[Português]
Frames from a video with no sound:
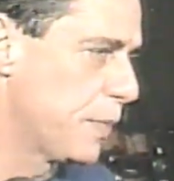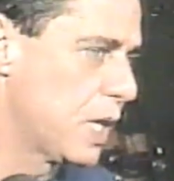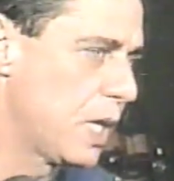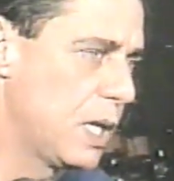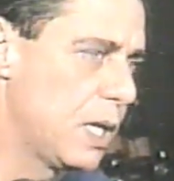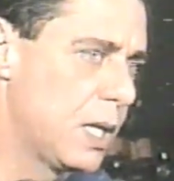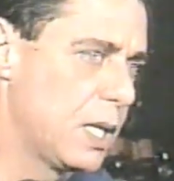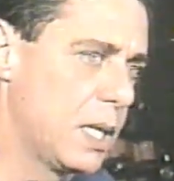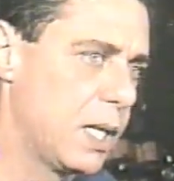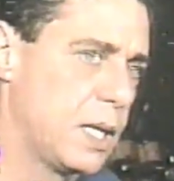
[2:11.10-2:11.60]

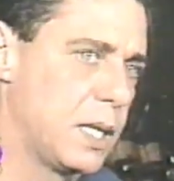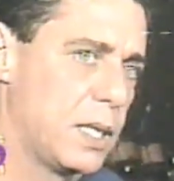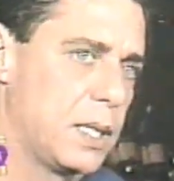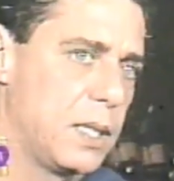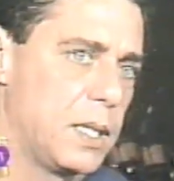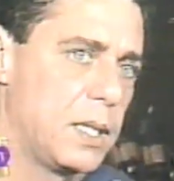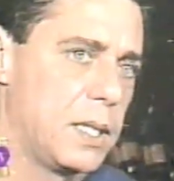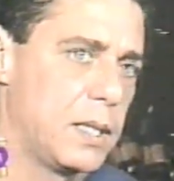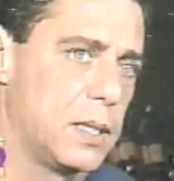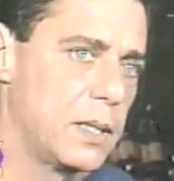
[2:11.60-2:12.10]

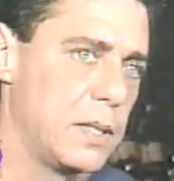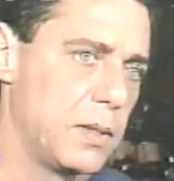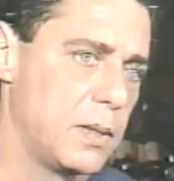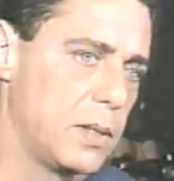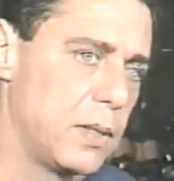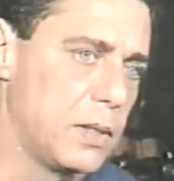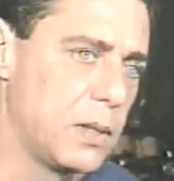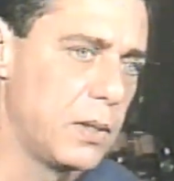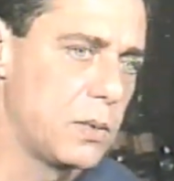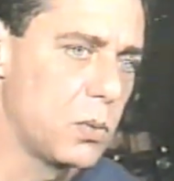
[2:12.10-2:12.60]

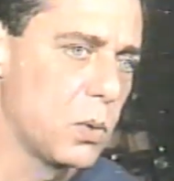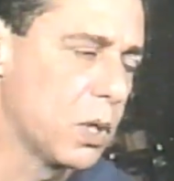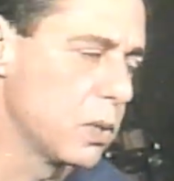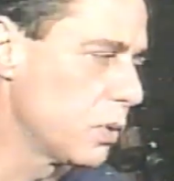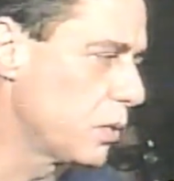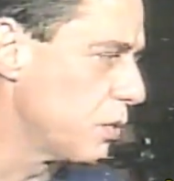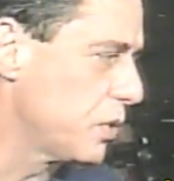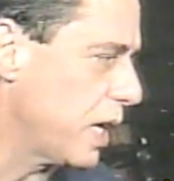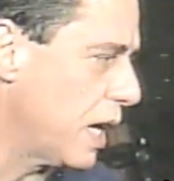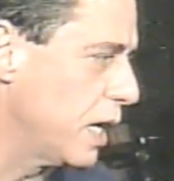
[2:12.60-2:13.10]
em, em, torno
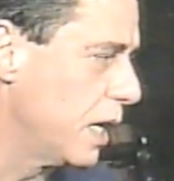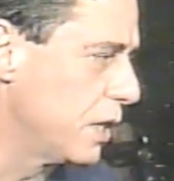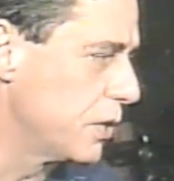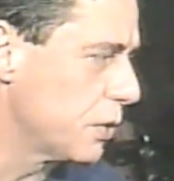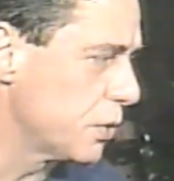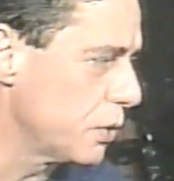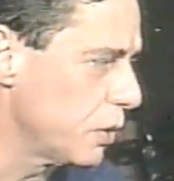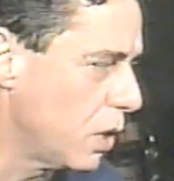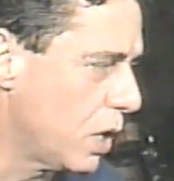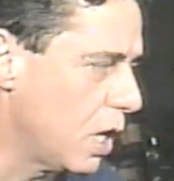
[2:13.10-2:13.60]
dos
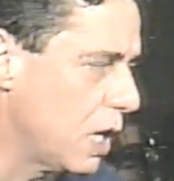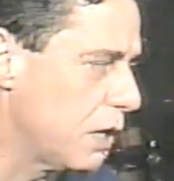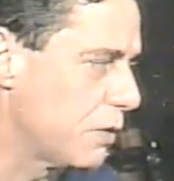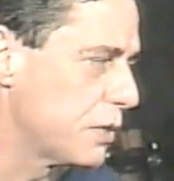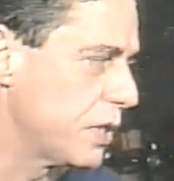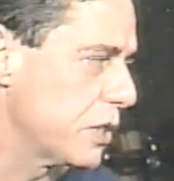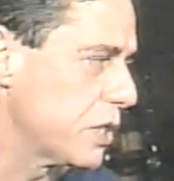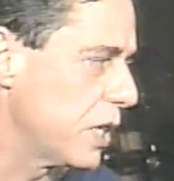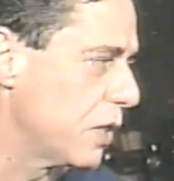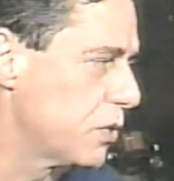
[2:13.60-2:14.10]
arranjos
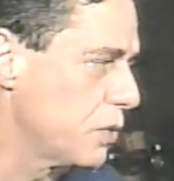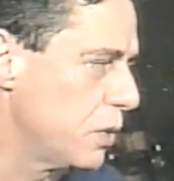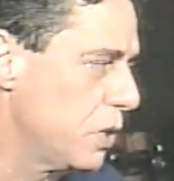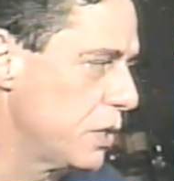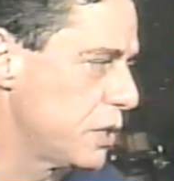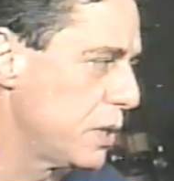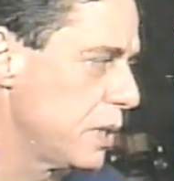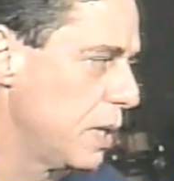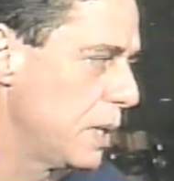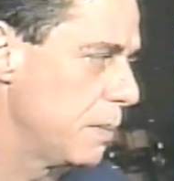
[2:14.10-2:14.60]
novos, das
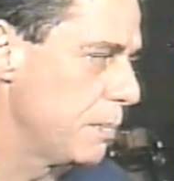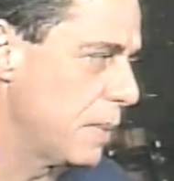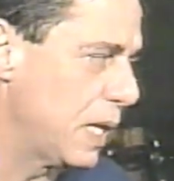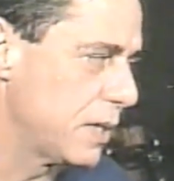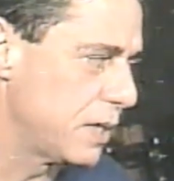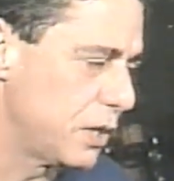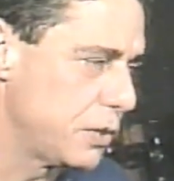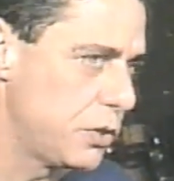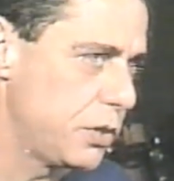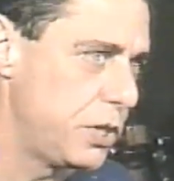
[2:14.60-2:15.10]
canções
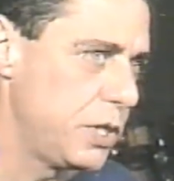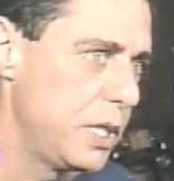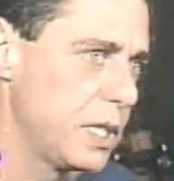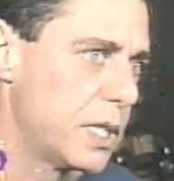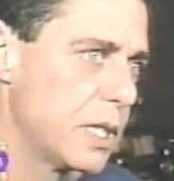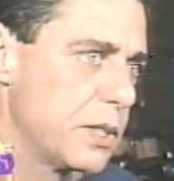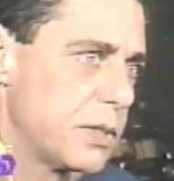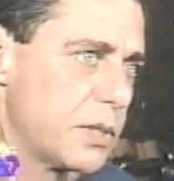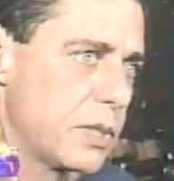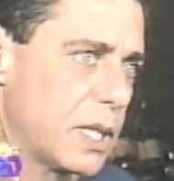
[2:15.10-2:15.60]
mais
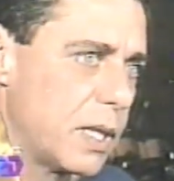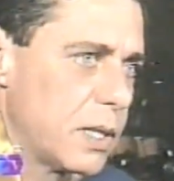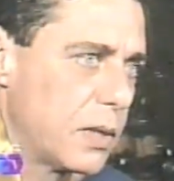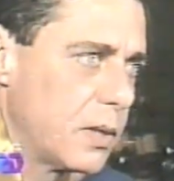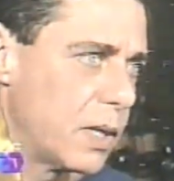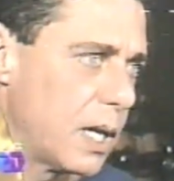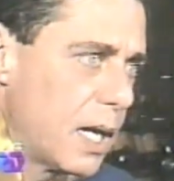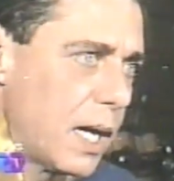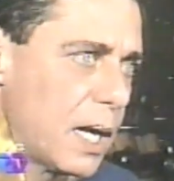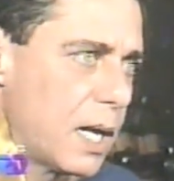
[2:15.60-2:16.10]
antigas,
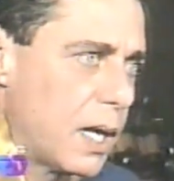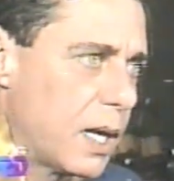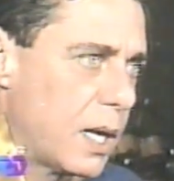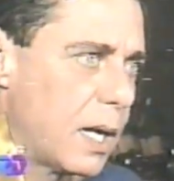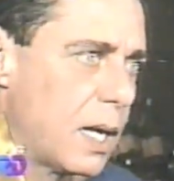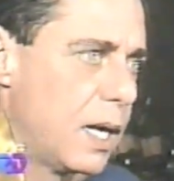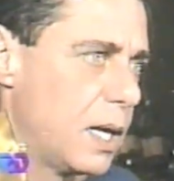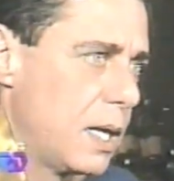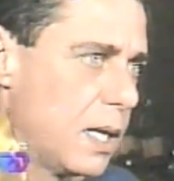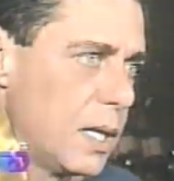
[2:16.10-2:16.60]
a,
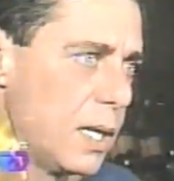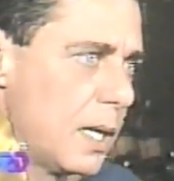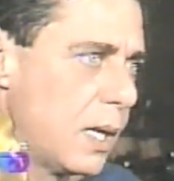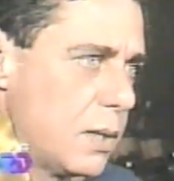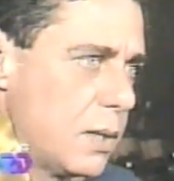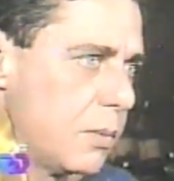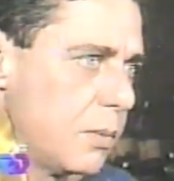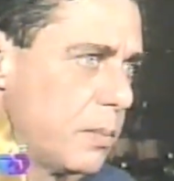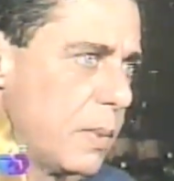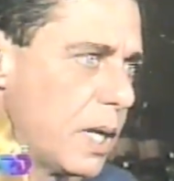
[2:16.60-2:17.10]
a
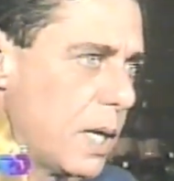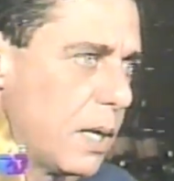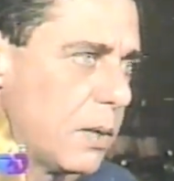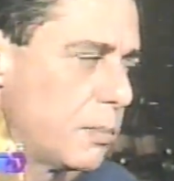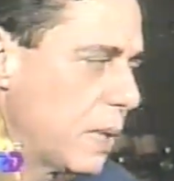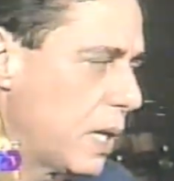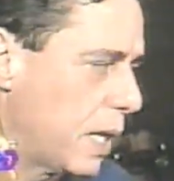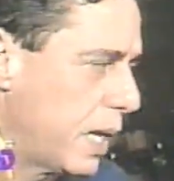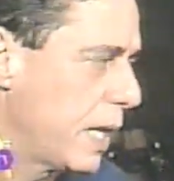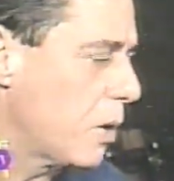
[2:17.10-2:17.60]
uma,
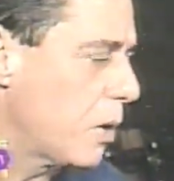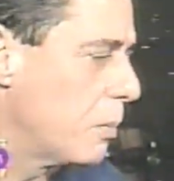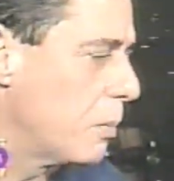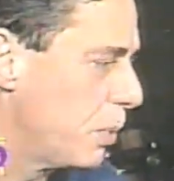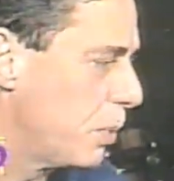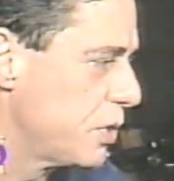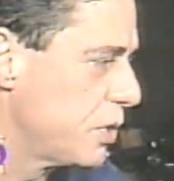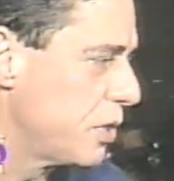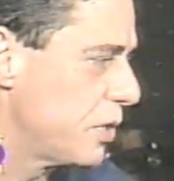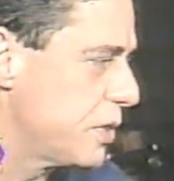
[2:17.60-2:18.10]
uma
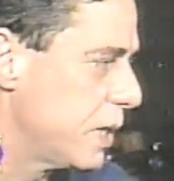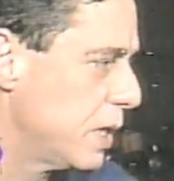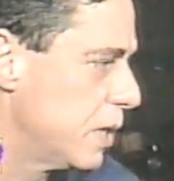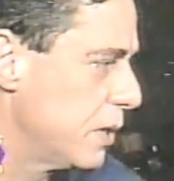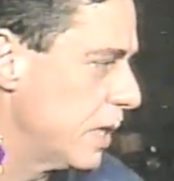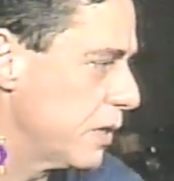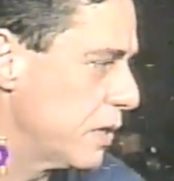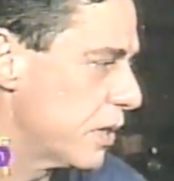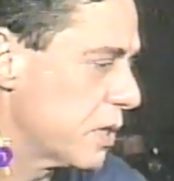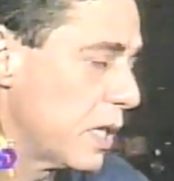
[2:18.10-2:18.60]

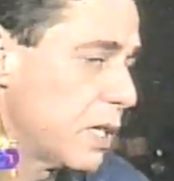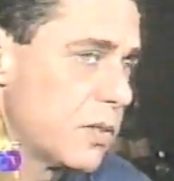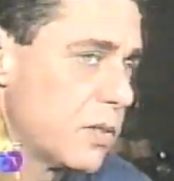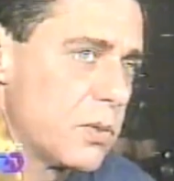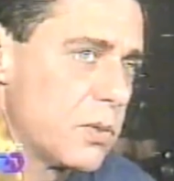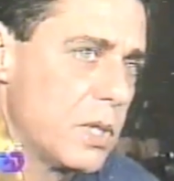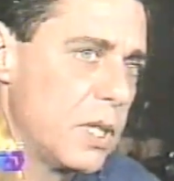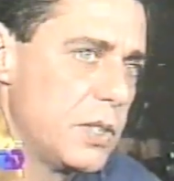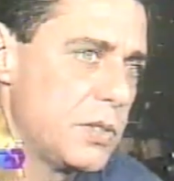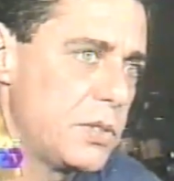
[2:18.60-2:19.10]
recomposição dessas
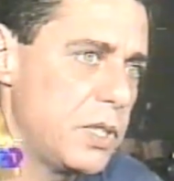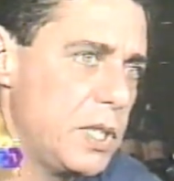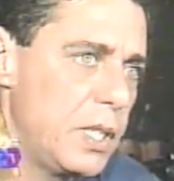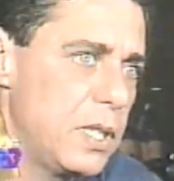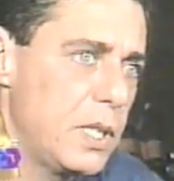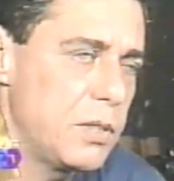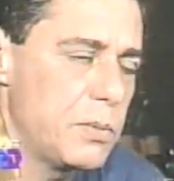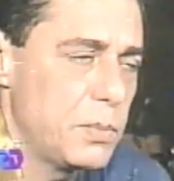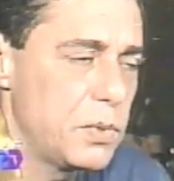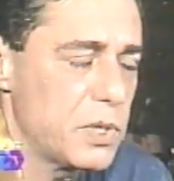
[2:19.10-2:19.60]
canções e
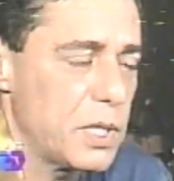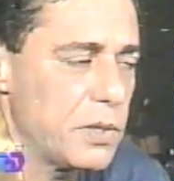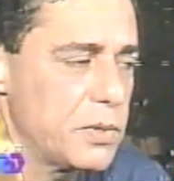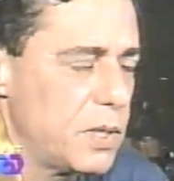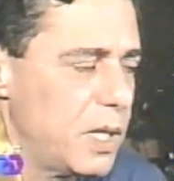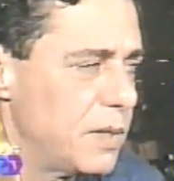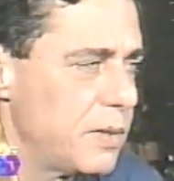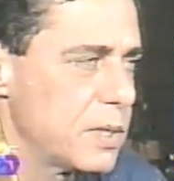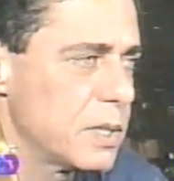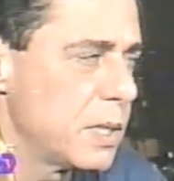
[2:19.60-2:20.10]
das músicas
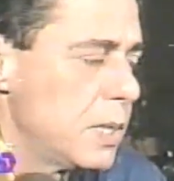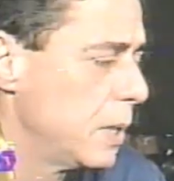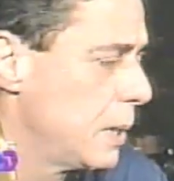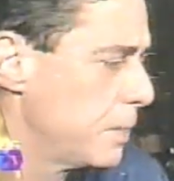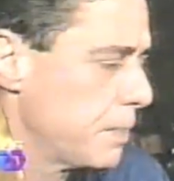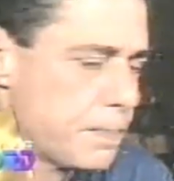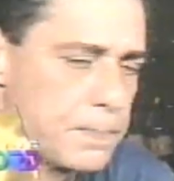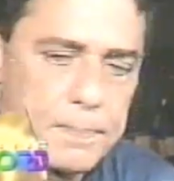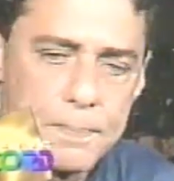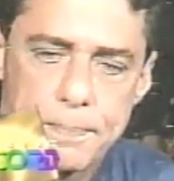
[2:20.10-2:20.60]
novas.
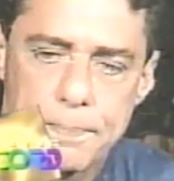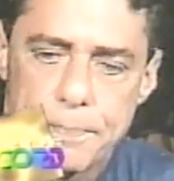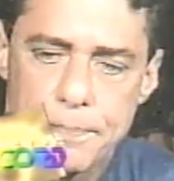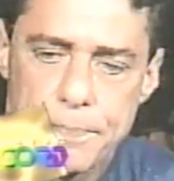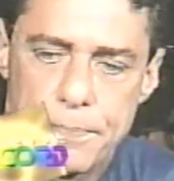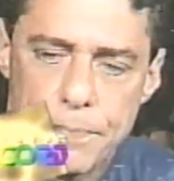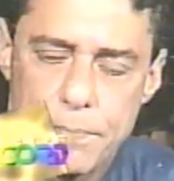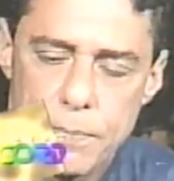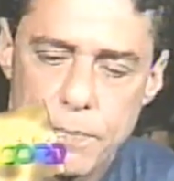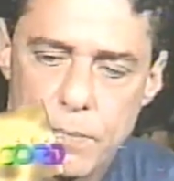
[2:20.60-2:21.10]
Quando você, você
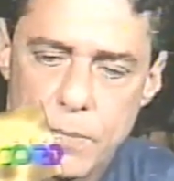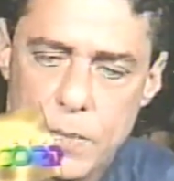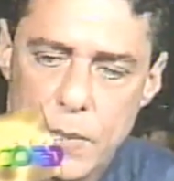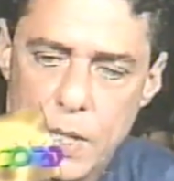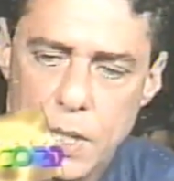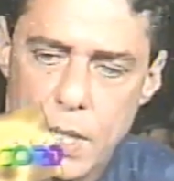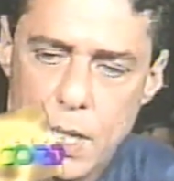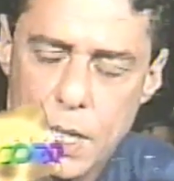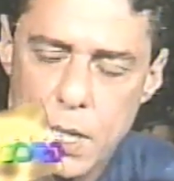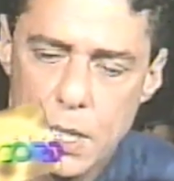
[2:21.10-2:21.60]
idealizou
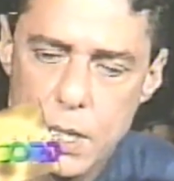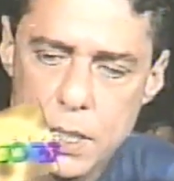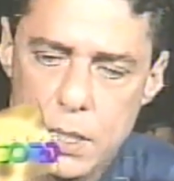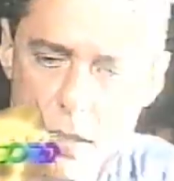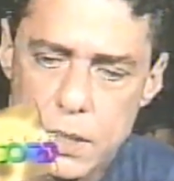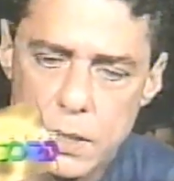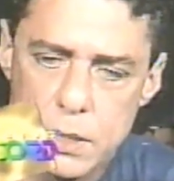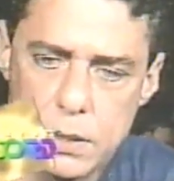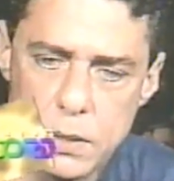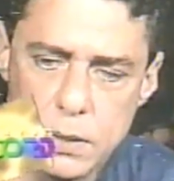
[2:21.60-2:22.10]
esse
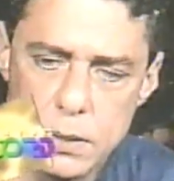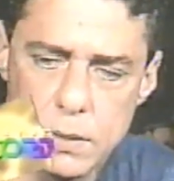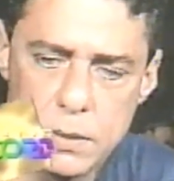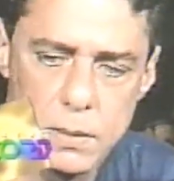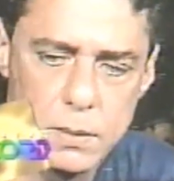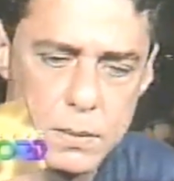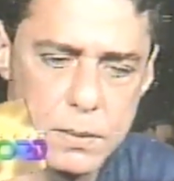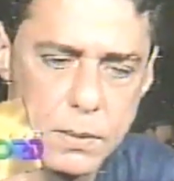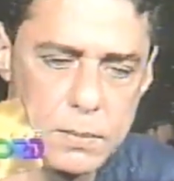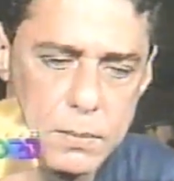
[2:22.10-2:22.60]
show, você
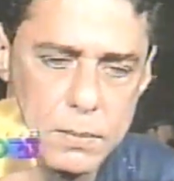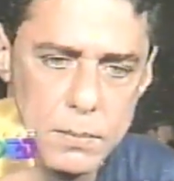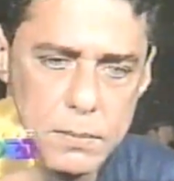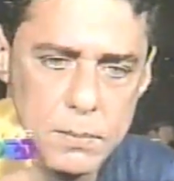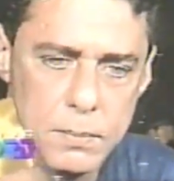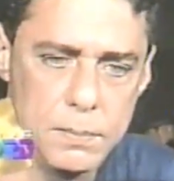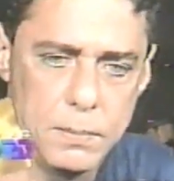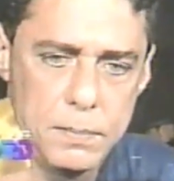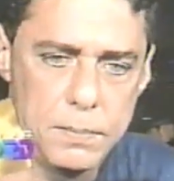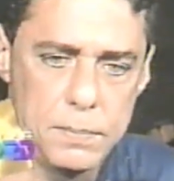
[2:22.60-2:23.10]
queria... conhecidas do
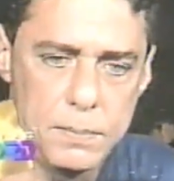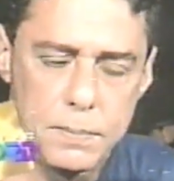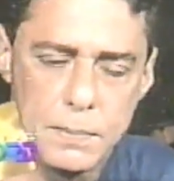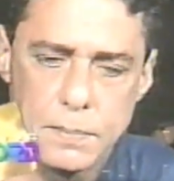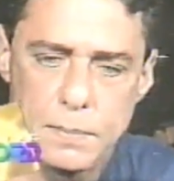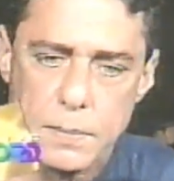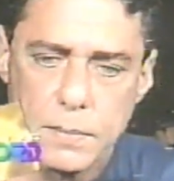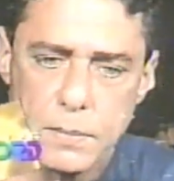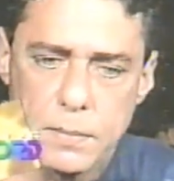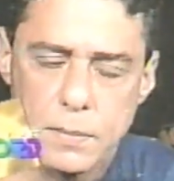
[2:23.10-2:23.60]

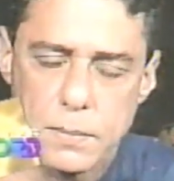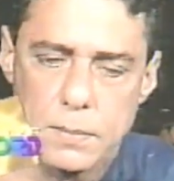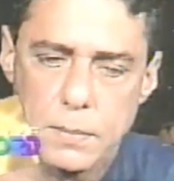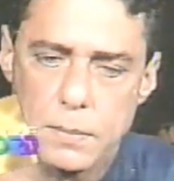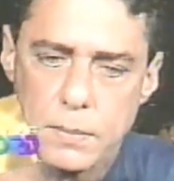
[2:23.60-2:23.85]
público, né?